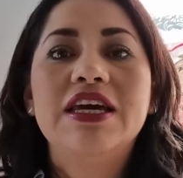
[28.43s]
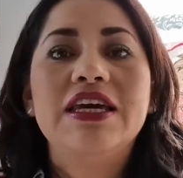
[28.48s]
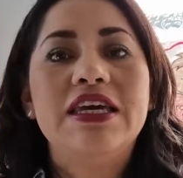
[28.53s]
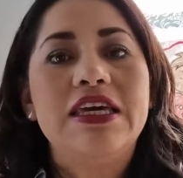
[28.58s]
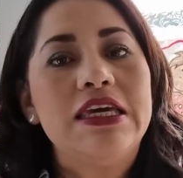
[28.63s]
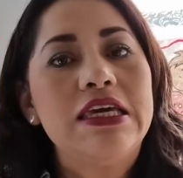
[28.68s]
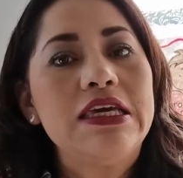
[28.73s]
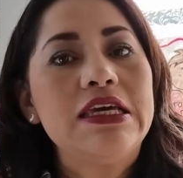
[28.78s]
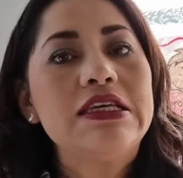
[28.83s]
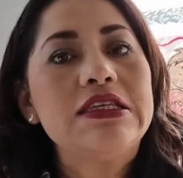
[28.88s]

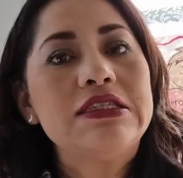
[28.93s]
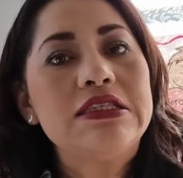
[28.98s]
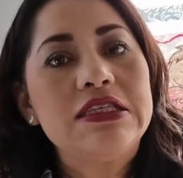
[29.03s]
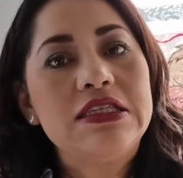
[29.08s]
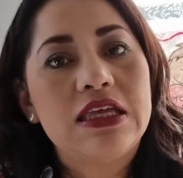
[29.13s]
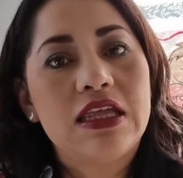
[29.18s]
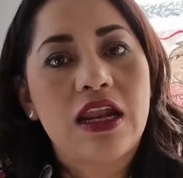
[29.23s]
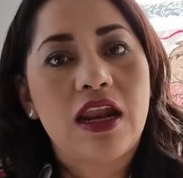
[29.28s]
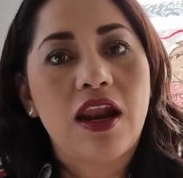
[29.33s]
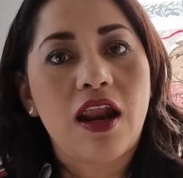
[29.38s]
y si
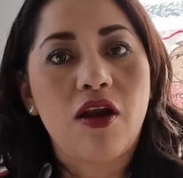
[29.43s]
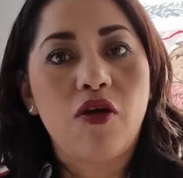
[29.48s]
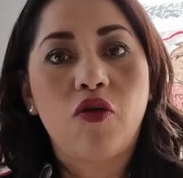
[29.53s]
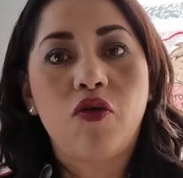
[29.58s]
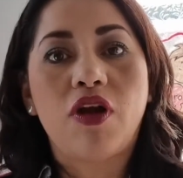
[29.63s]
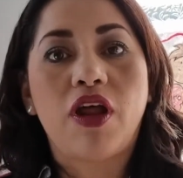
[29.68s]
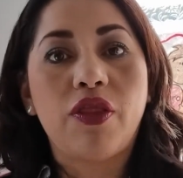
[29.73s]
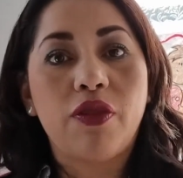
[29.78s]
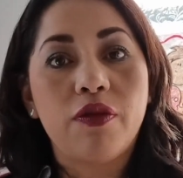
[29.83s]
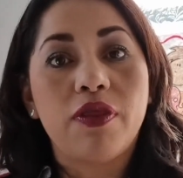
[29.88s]
tienen
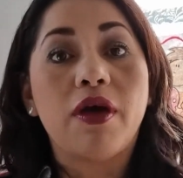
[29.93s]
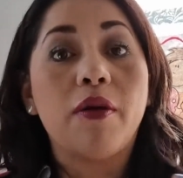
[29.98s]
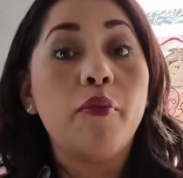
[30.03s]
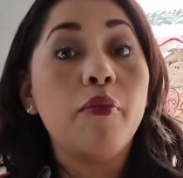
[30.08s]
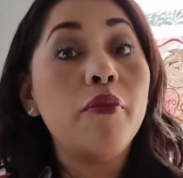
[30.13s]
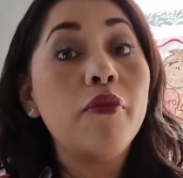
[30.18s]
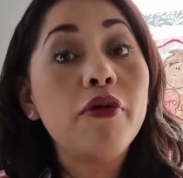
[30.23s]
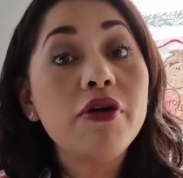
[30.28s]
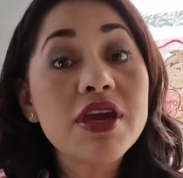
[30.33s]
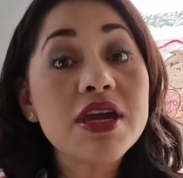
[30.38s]
alguna duda
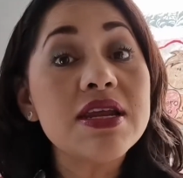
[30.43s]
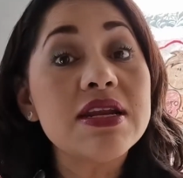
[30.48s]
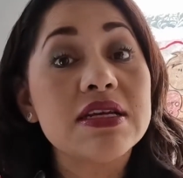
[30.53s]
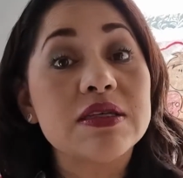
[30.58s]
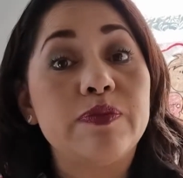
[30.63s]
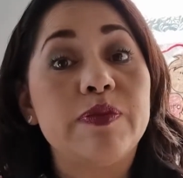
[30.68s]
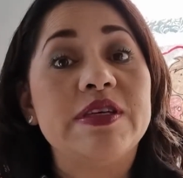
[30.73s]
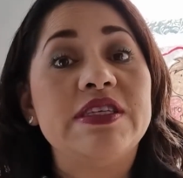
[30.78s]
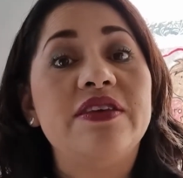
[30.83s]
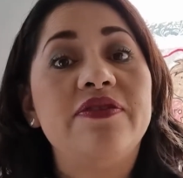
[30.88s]
muy en
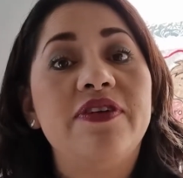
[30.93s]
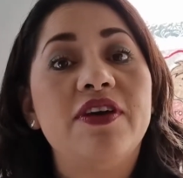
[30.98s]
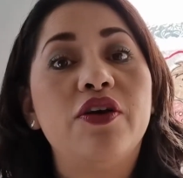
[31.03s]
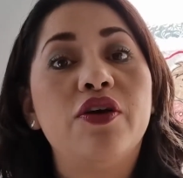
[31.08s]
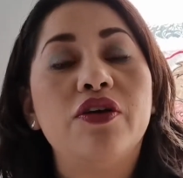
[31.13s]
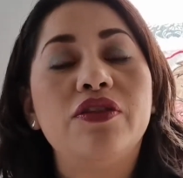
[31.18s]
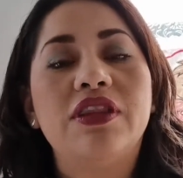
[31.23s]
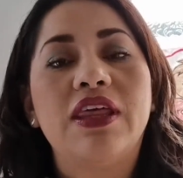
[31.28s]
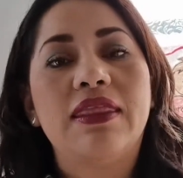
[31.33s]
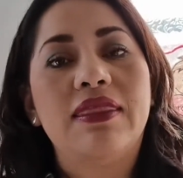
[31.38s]

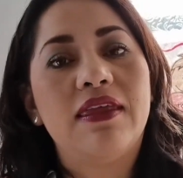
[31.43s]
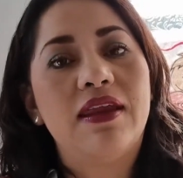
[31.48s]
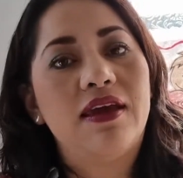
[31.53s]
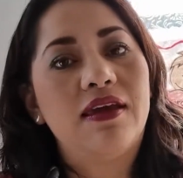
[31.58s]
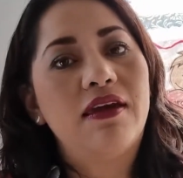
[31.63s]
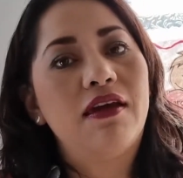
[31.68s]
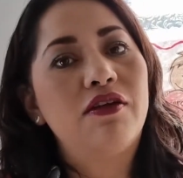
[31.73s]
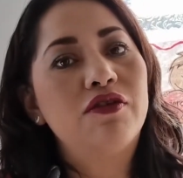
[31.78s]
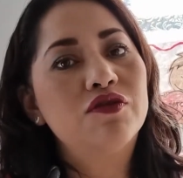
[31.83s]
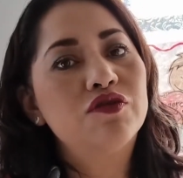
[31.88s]
específico
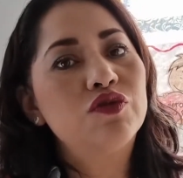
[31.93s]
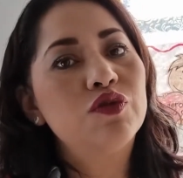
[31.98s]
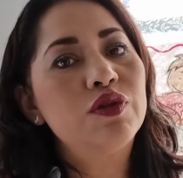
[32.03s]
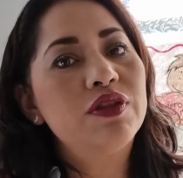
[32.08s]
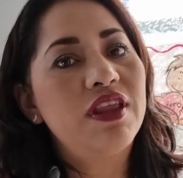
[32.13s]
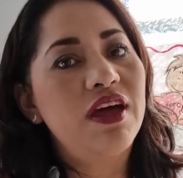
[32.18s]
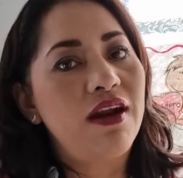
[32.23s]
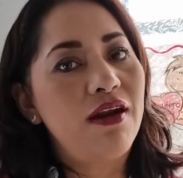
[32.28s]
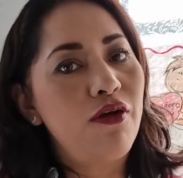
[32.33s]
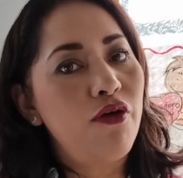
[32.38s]
tendrán que
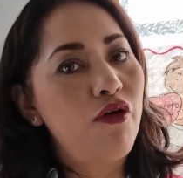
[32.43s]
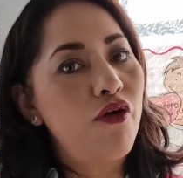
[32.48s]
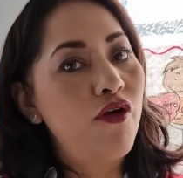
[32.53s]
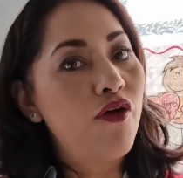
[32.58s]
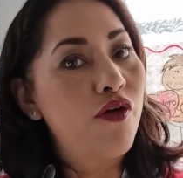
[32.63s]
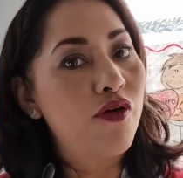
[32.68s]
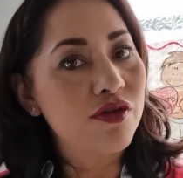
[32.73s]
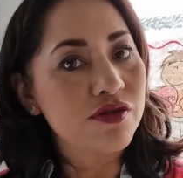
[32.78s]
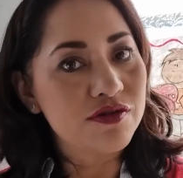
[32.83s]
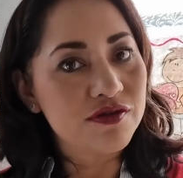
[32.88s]
consultarlo
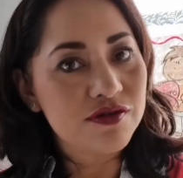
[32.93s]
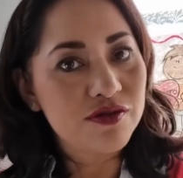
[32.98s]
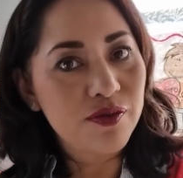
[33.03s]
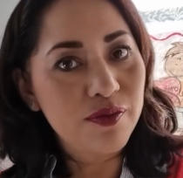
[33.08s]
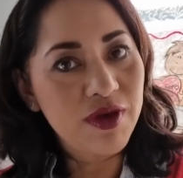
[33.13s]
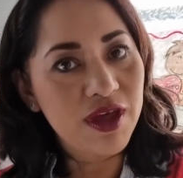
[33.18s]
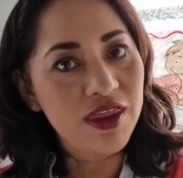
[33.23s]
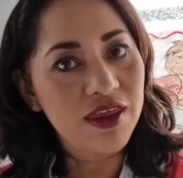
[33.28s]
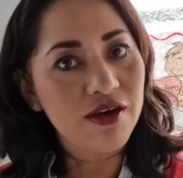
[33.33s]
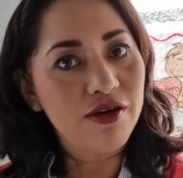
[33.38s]
con su
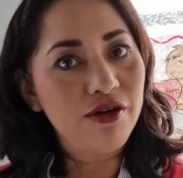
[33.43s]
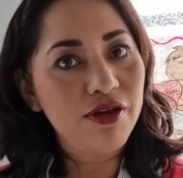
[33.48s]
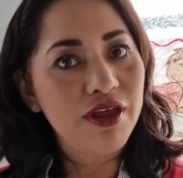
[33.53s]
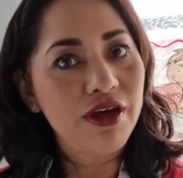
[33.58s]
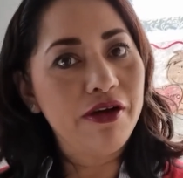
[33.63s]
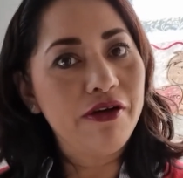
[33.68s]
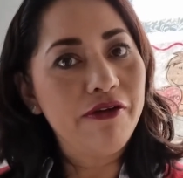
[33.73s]
médico de